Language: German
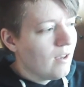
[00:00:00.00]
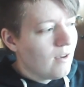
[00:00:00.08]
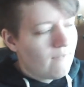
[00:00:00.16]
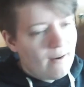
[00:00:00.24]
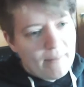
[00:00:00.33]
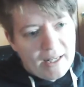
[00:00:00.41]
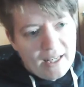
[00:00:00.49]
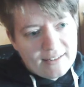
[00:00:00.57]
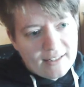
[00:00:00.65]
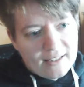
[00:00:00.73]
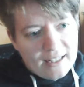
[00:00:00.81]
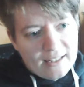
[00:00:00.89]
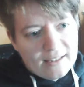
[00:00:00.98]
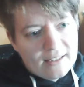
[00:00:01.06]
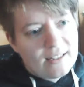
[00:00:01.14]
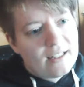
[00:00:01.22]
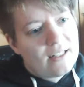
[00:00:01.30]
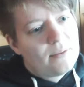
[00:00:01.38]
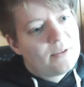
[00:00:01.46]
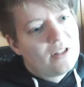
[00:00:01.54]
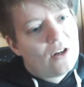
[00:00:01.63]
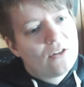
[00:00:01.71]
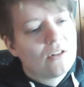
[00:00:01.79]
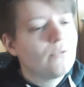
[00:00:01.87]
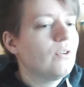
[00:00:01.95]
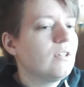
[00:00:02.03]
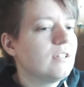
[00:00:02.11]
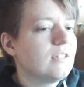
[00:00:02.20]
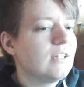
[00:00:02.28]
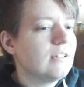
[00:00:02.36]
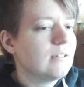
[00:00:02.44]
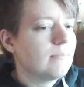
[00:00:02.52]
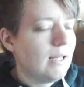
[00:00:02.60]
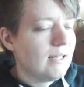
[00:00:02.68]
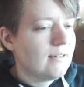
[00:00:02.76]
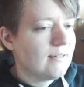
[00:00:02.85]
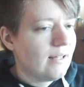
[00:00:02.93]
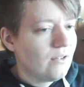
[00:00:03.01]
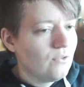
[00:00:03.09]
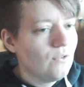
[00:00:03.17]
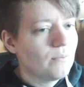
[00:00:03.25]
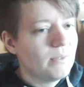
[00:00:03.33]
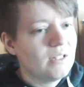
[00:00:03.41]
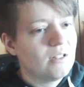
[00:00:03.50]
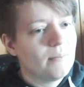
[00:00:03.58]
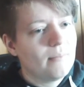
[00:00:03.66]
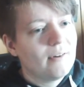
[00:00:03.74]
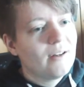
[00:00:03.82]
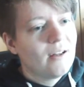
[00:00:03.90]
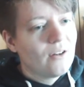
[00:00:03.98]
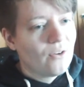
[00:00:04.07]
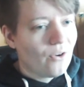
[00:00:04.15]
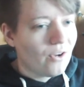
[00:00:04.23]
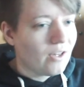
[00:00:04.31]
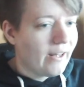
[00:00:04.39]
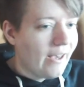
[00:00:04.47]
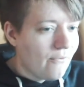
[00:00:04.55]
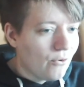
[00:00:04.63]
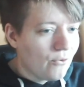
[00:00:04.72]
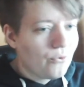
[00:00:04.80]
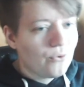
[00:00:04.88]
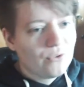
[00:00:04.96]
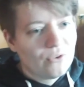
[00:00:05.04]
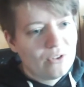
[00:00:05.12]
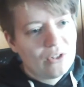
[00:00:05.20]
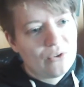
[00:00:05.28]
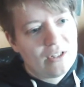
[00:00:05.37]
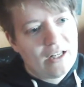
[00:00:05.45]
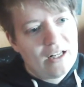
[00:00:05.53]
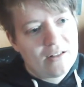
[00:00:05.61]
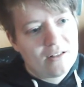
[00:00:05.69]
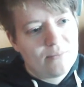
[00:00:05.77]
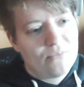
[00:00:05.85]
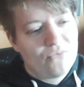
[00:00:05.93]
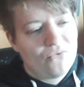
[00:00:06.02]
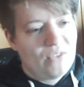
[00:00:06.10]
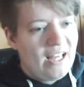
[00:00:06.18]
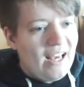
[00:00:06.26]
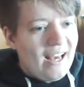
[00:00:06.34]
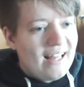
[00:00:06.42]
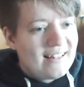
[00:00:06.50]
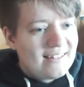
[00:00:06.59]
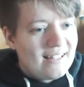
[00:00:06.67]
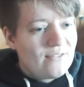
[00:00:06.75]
War mein erster Gedanke. Dann habe ich herausgefunden, dass die ganzen Plugins halt nur mit einem neueren iPhone funktionieren oder halt ein VR-Headset,